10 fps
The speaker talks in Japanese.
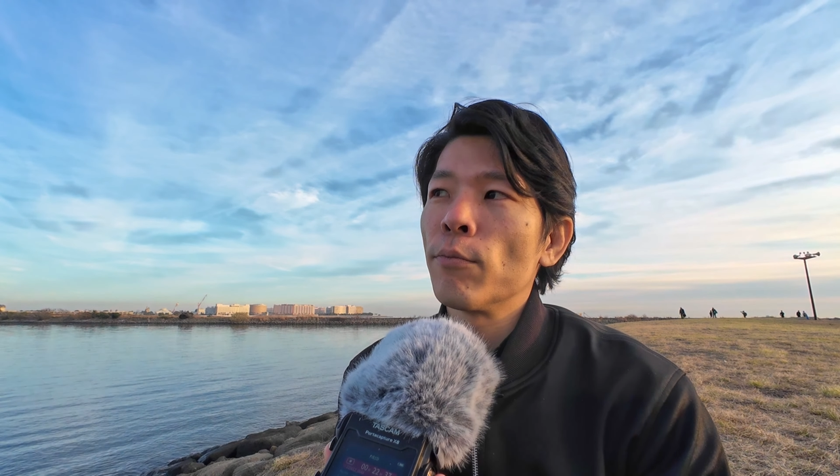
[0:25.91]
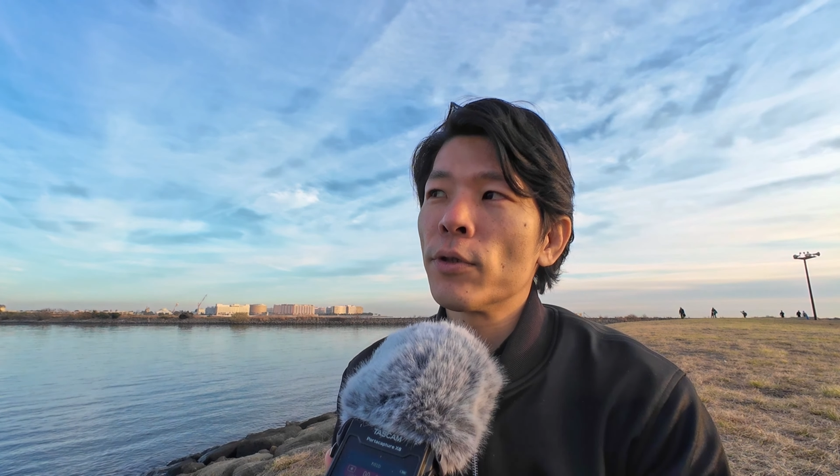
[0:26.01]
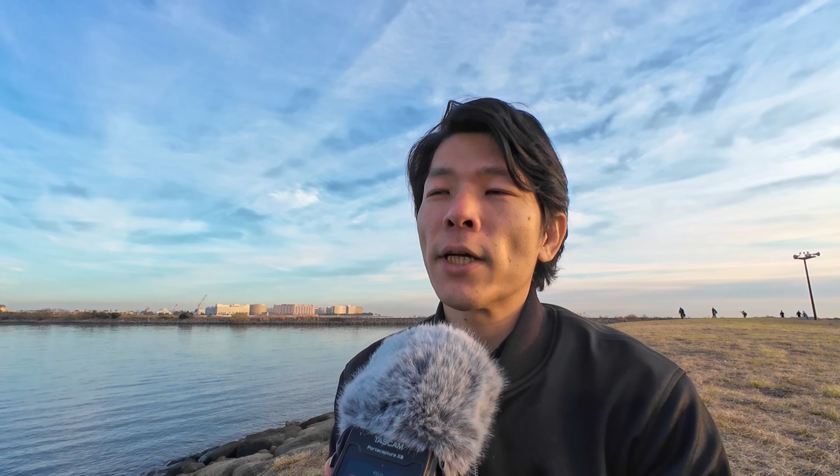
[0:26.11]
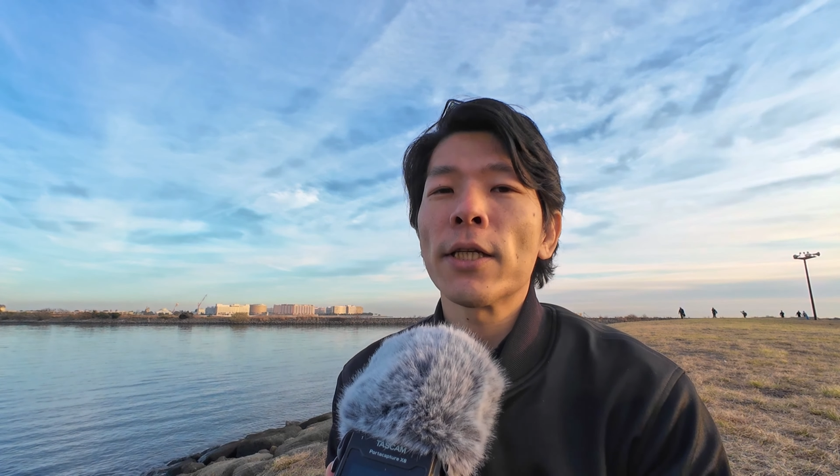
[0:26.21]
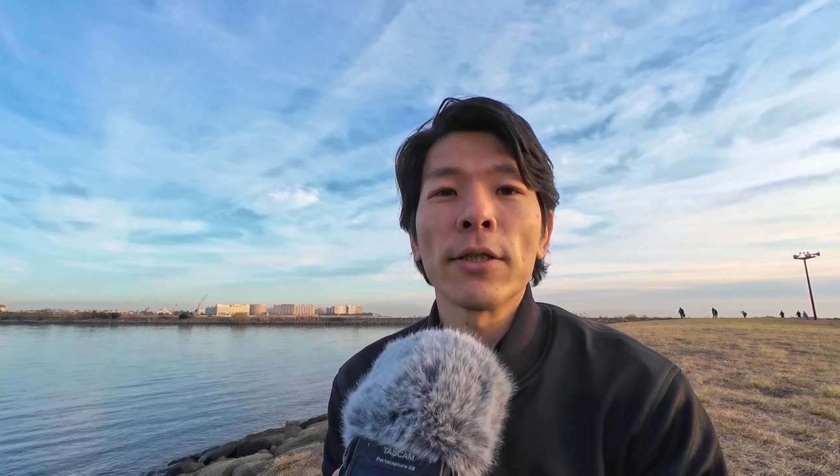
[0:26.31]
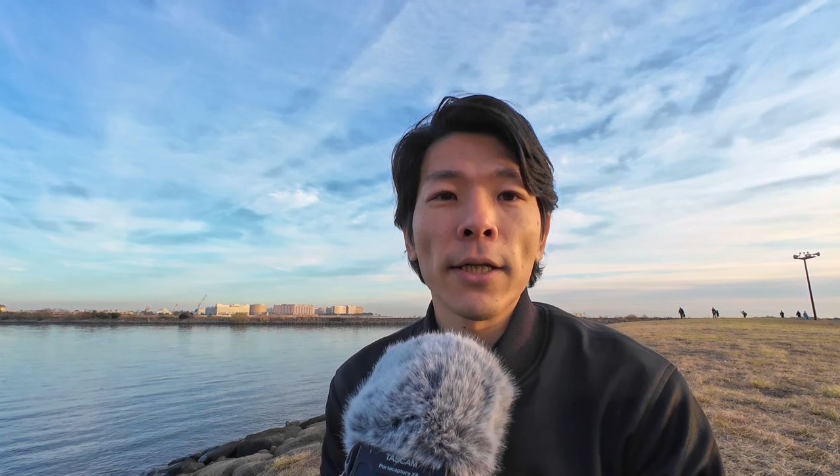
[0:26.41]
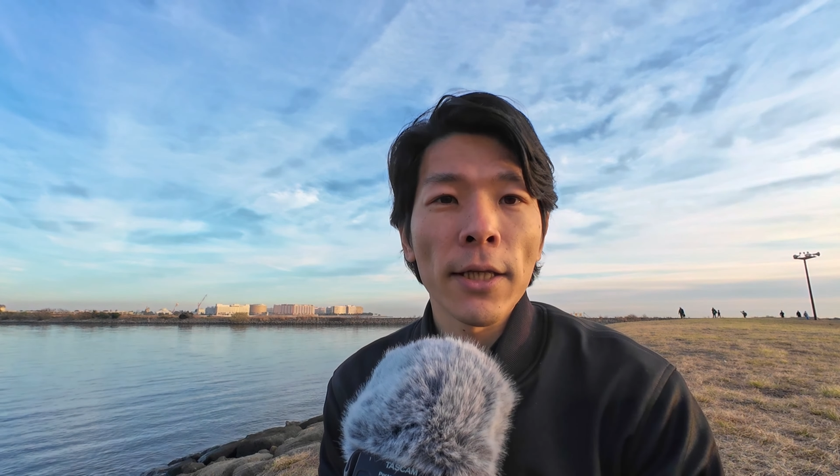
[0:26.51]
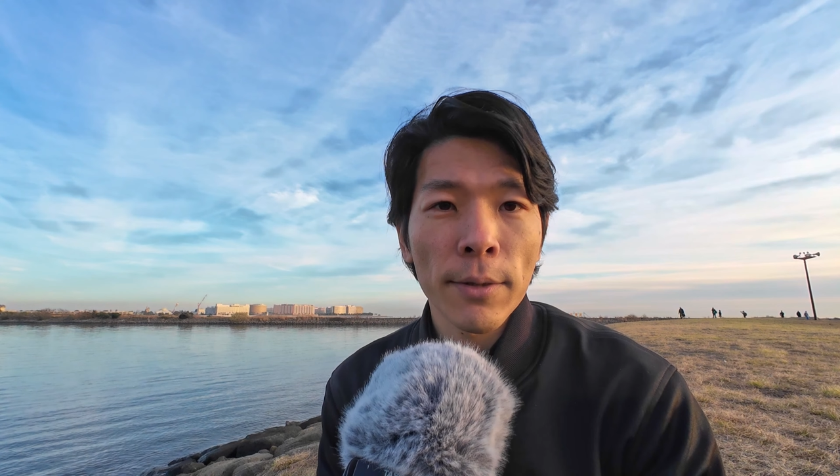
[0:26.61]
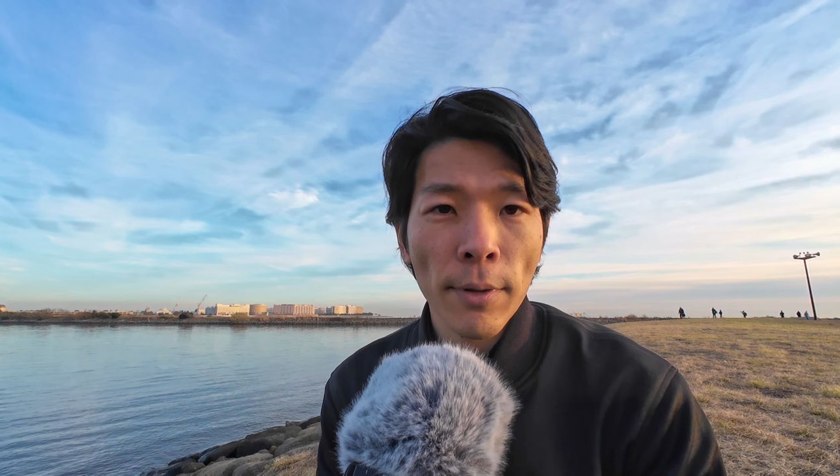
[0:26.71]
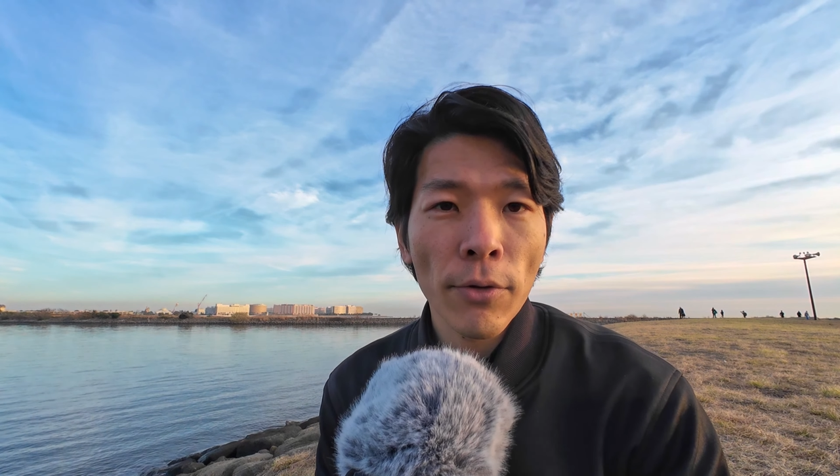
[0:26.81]
難しくなっ
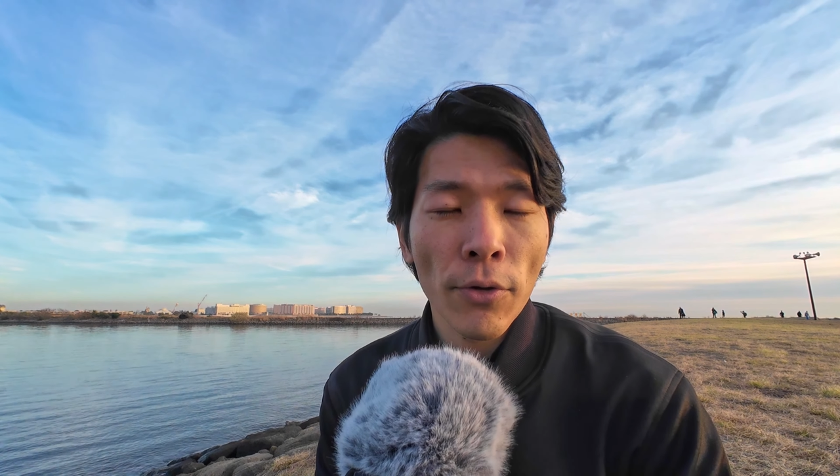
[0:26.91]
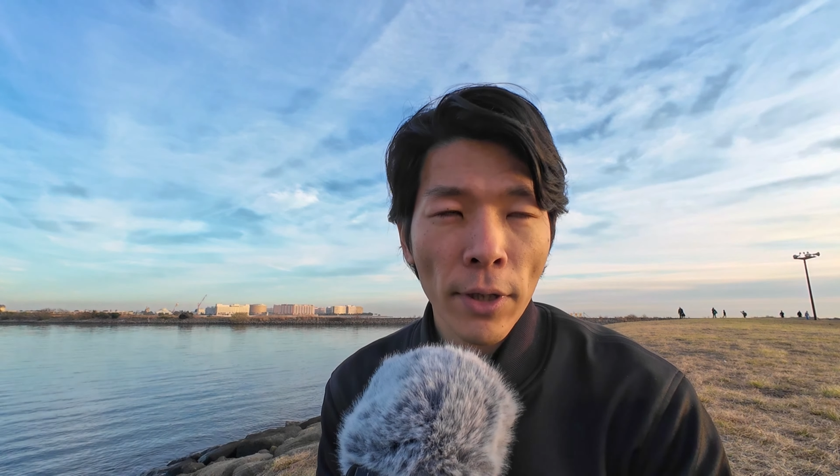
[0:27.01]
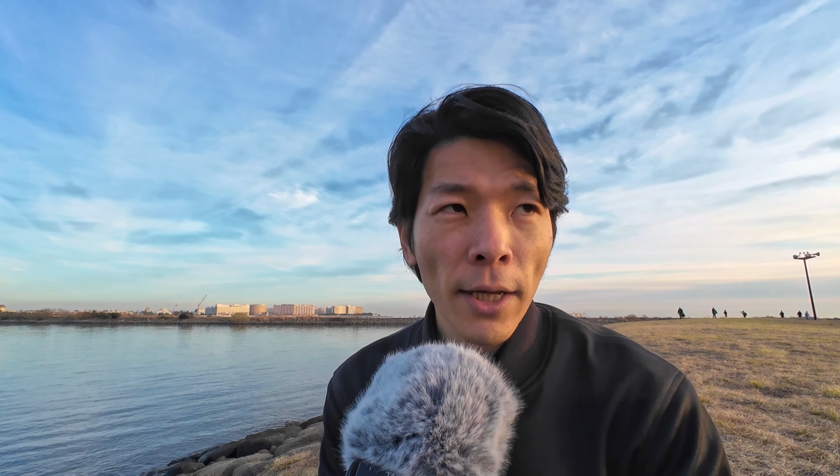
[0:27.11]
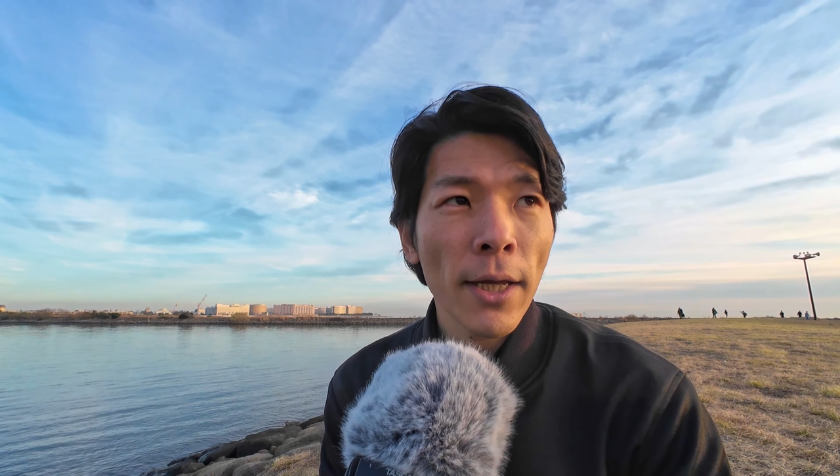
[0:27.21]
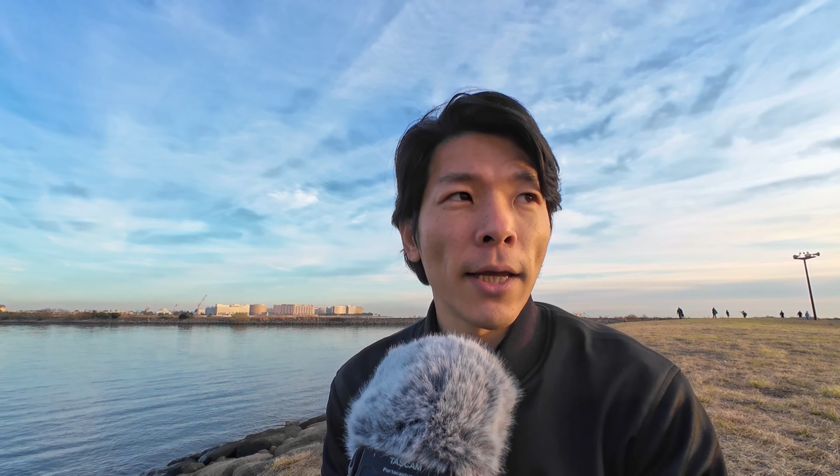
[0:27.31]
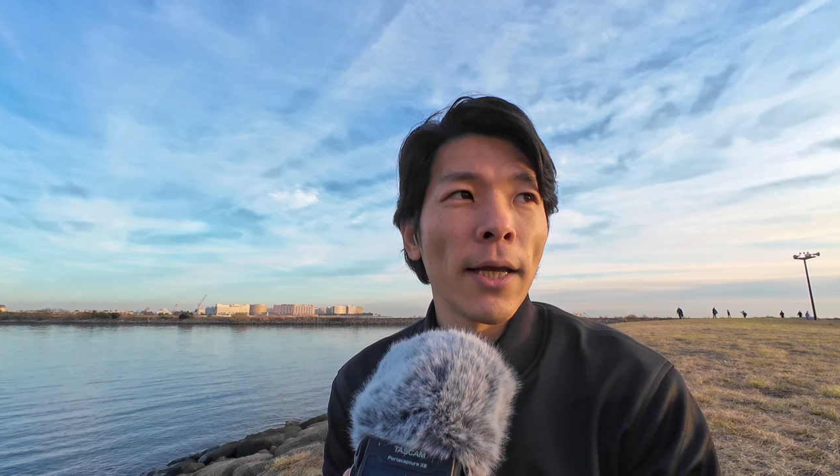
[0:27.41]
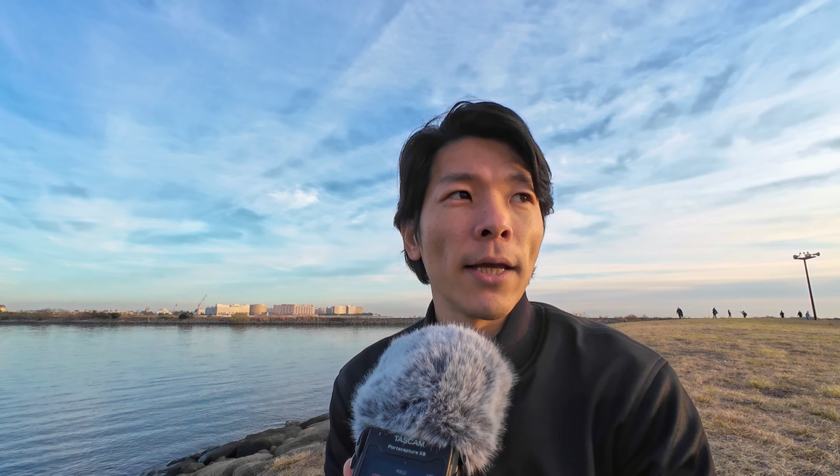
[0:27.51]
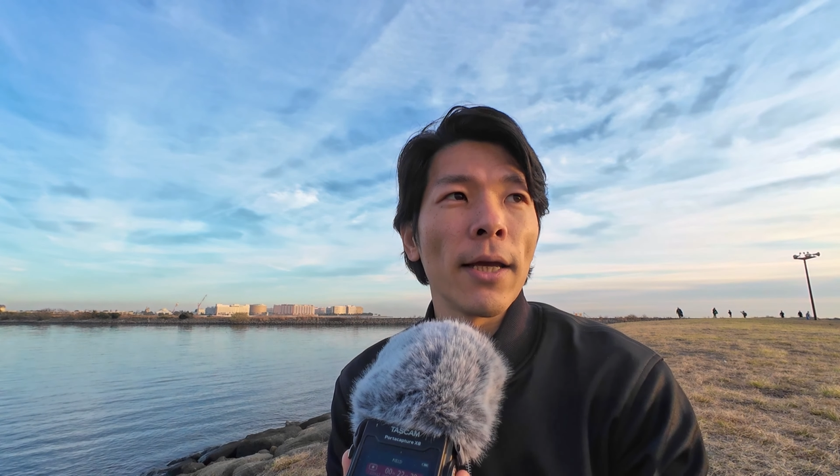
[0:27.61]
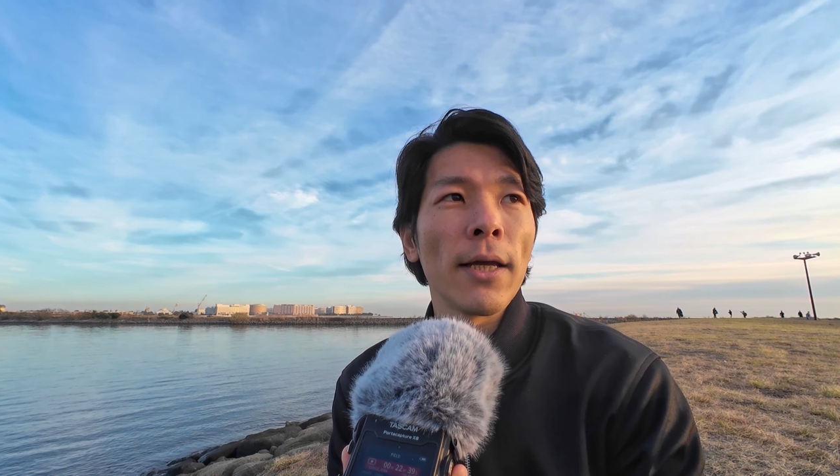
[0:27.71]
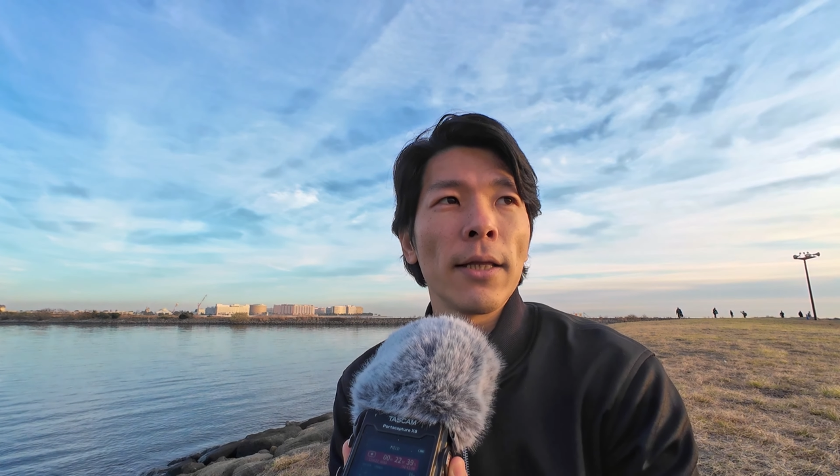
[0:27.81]
てしまうというかね、
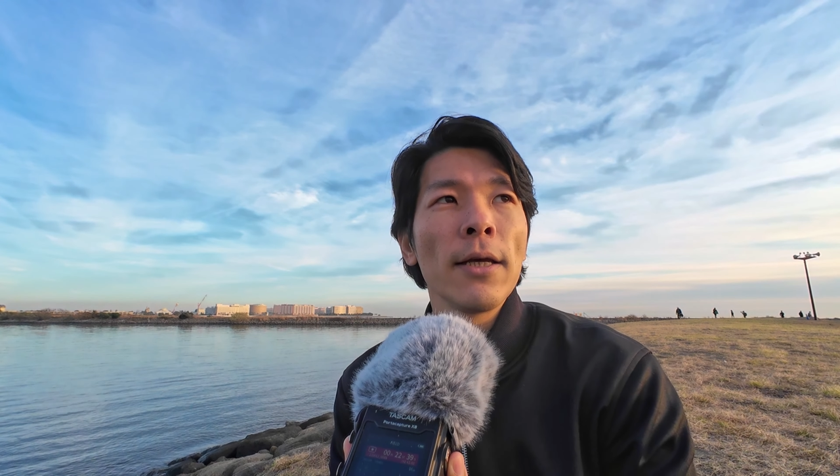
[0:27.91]
え